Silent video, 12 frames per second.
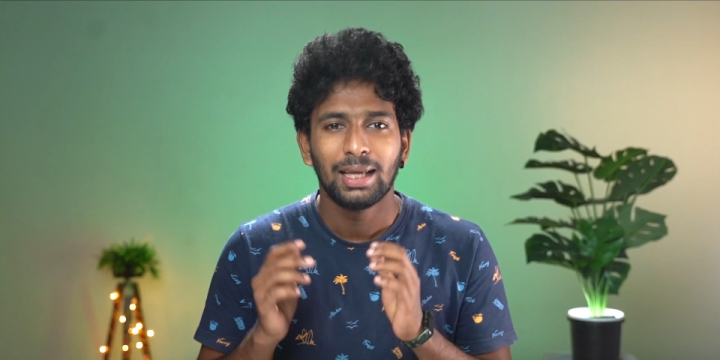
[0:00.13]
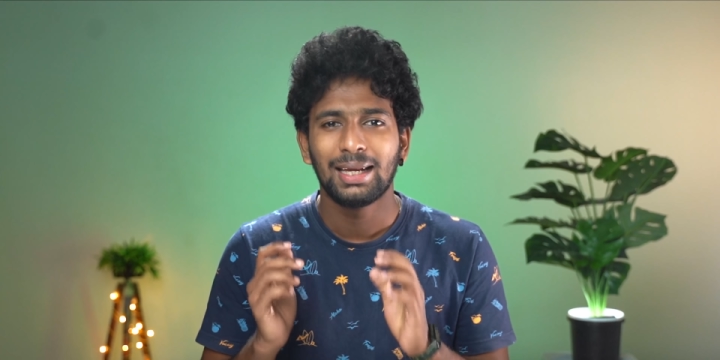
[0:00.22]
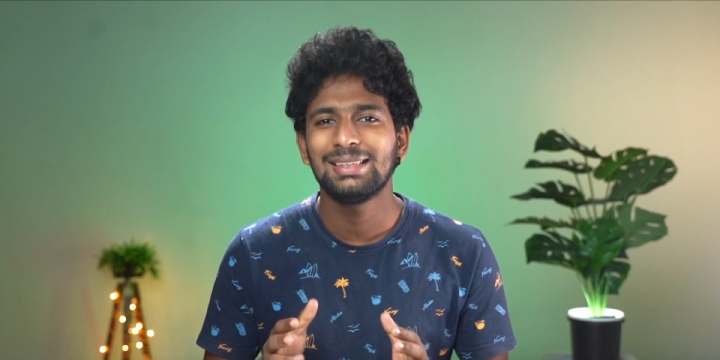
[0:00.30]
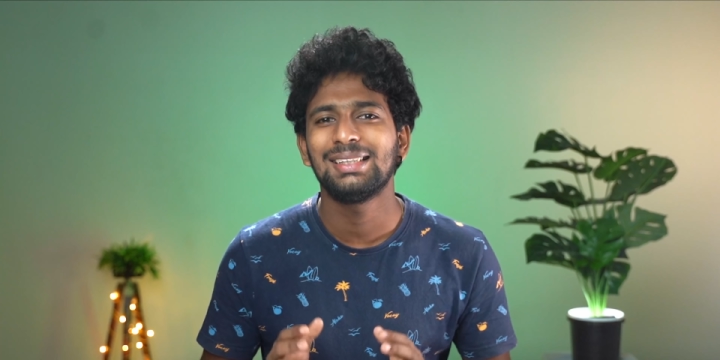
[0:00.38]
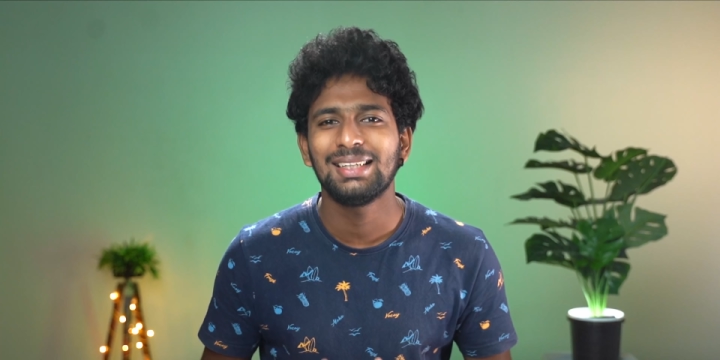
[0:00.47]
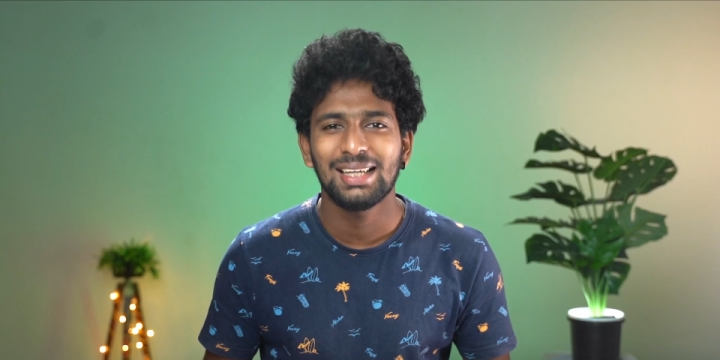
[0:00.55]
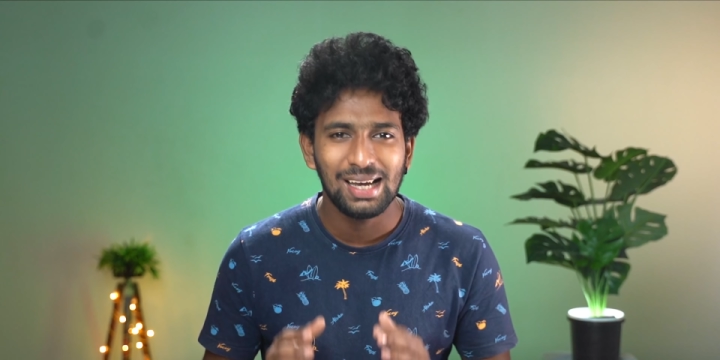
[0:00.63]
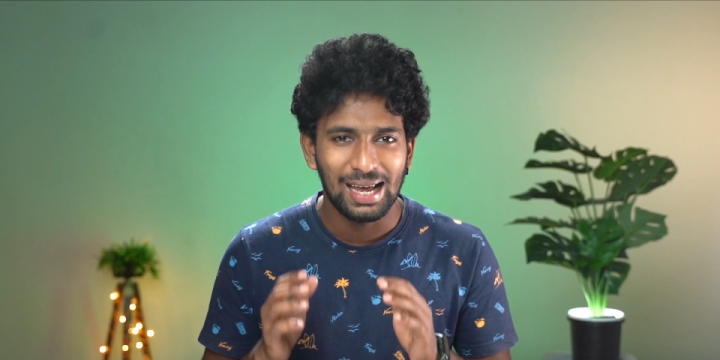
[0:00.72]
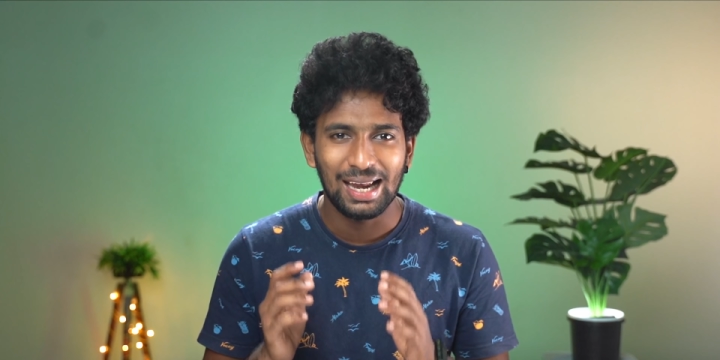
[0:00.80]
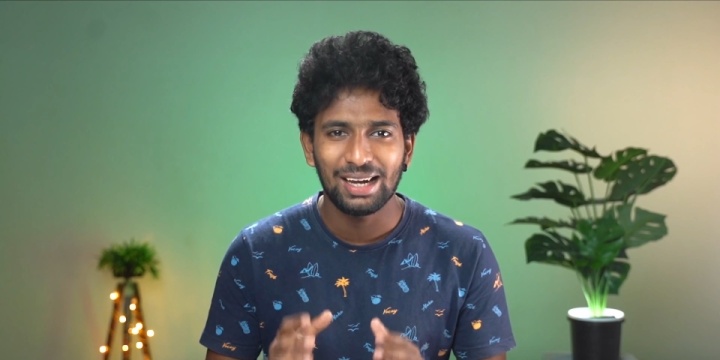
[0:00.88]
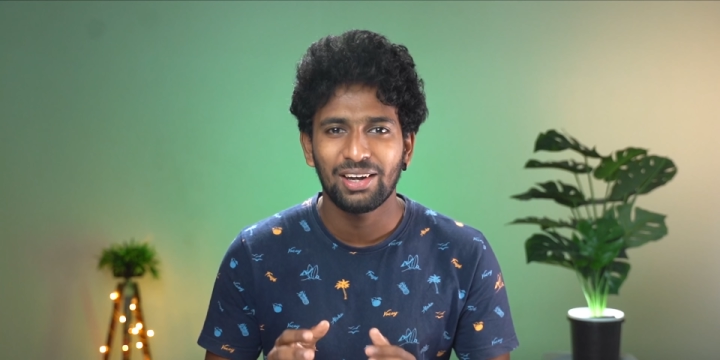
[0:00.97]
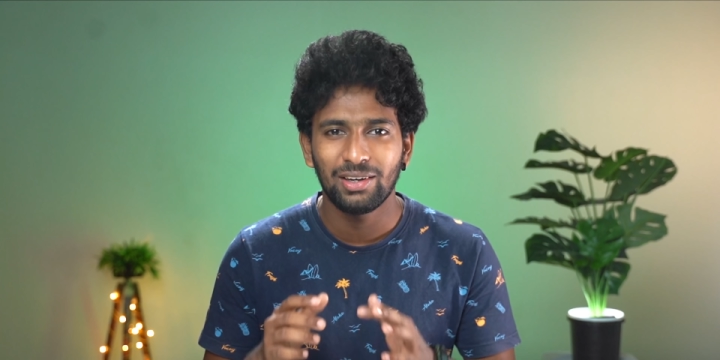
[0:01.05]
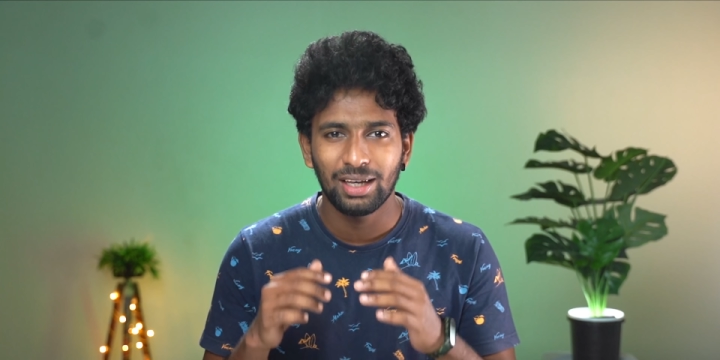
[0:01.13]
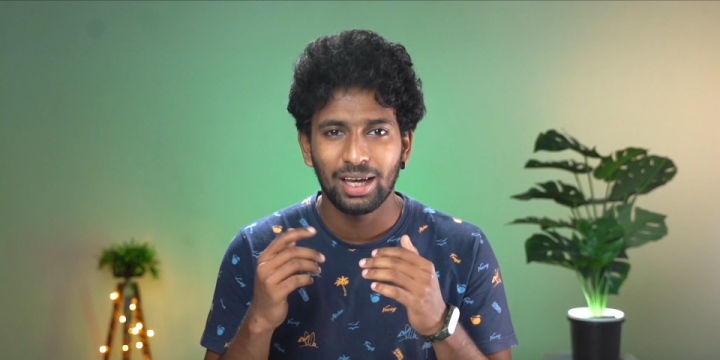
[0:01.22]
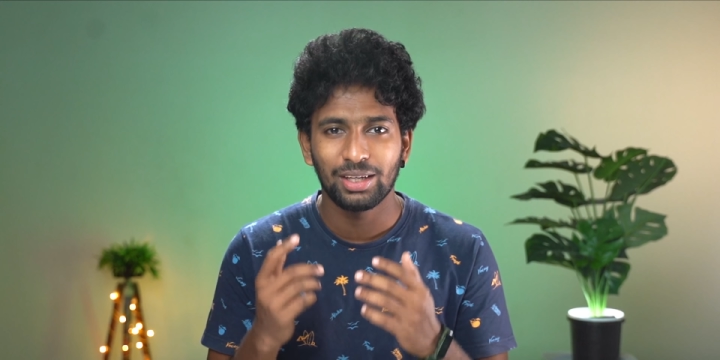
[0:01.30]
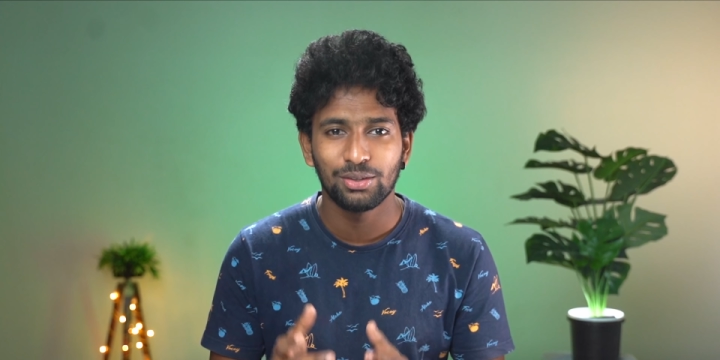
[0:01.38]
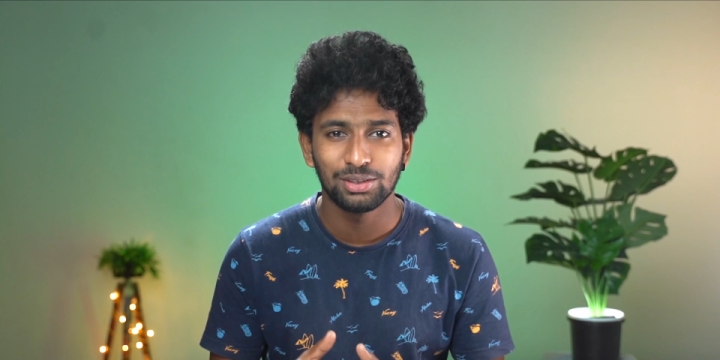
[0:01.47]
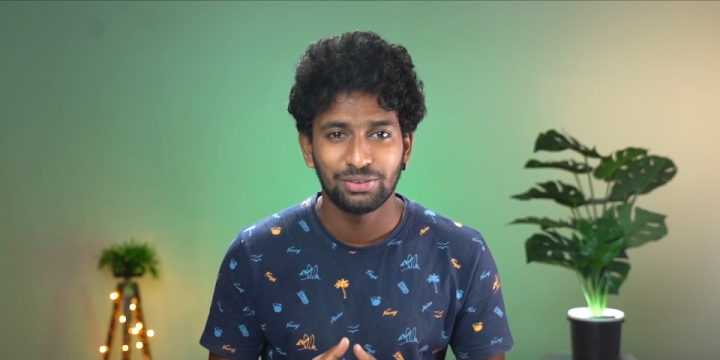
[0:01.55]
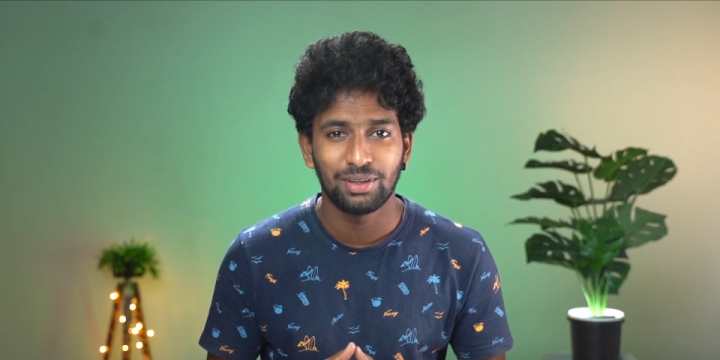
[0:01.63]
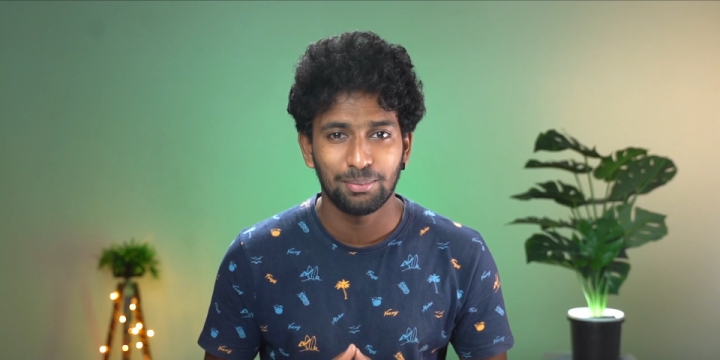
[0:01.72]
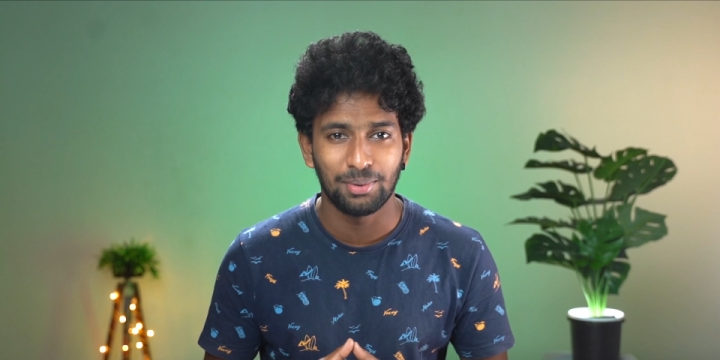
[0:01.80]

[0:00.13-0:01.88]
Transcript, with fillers: ரீசெண்டாக ஆண்ட்ராய்டு ஏன் ஐஓஎஸ் விட